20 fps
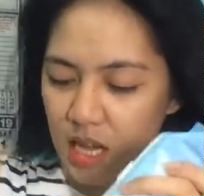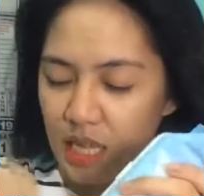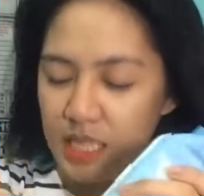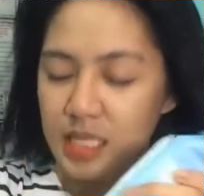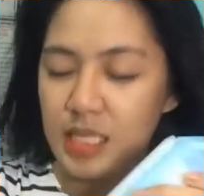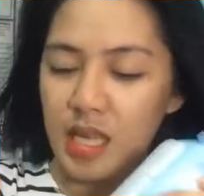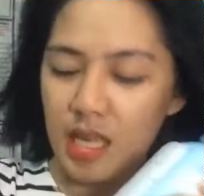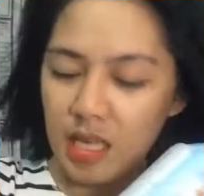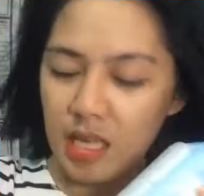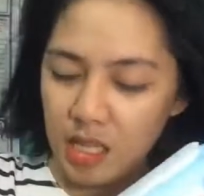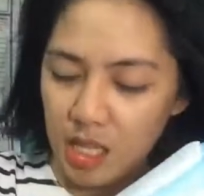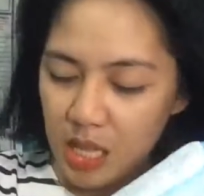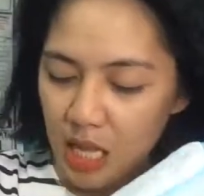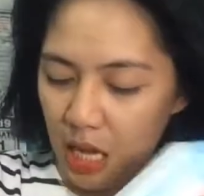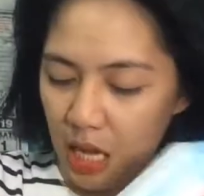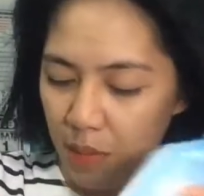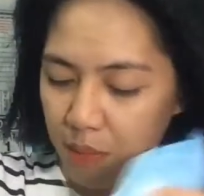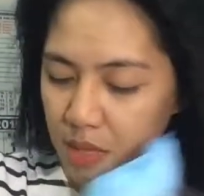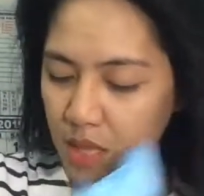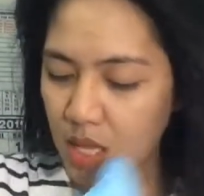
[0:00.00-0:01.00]
Kasi hindi
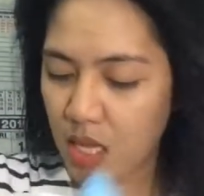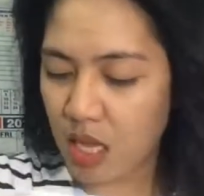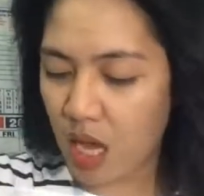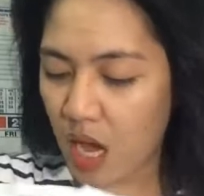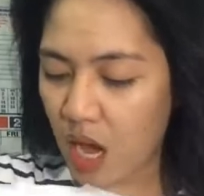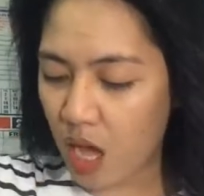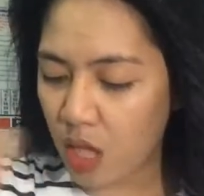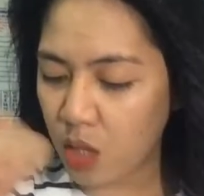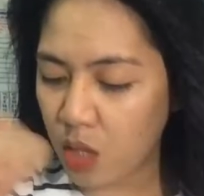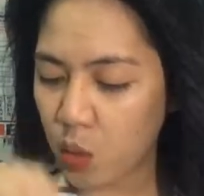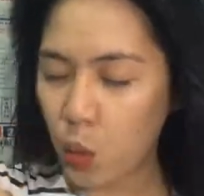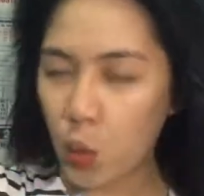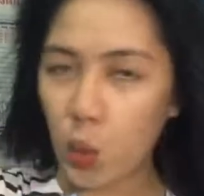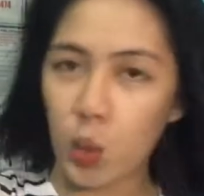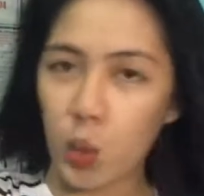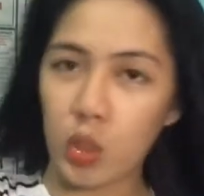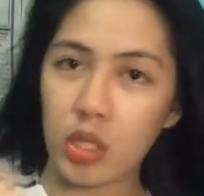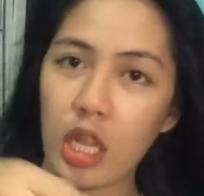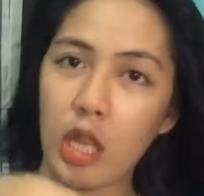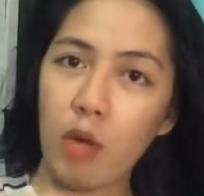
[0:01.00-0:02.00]
na kami
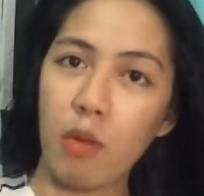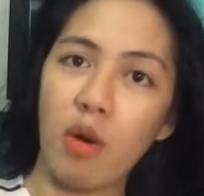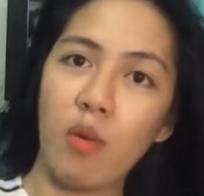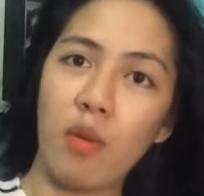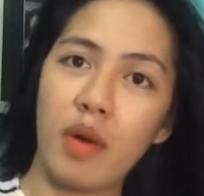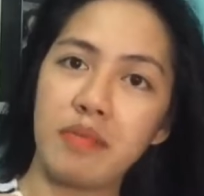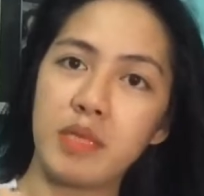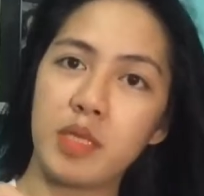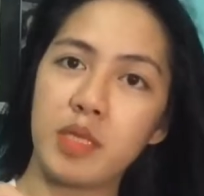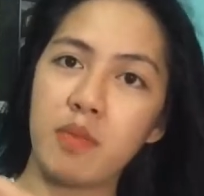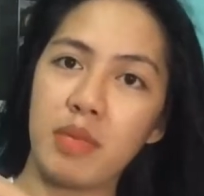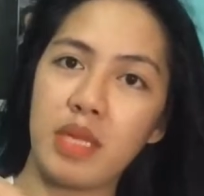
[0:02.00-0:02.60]
nagaano dalawang wipes